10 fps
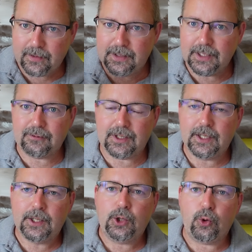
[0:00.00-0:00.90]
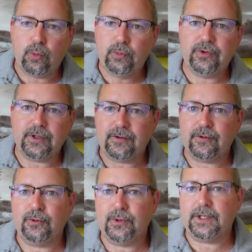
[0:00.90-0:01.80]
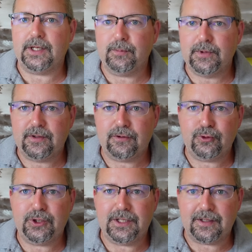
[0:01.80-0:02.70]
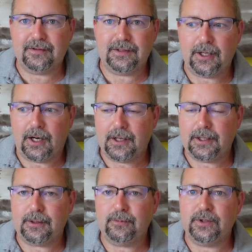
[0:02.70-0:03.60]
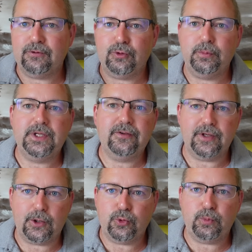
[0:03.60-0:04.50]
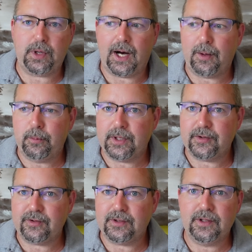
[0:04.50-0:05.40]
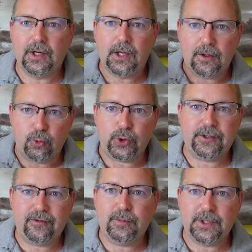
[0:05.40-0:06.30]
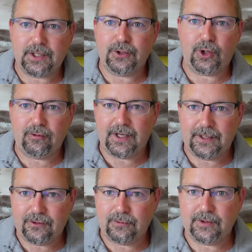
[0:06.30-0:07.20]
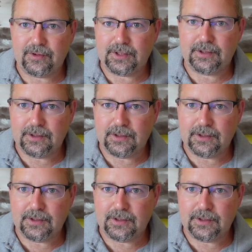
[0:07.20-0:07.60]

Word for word: die aber Umsätze und Ergebnisse für die nächsten Jahre haben, die für mich sehr gut planbar sind, wo ich ziemlich genau weiß, wie sich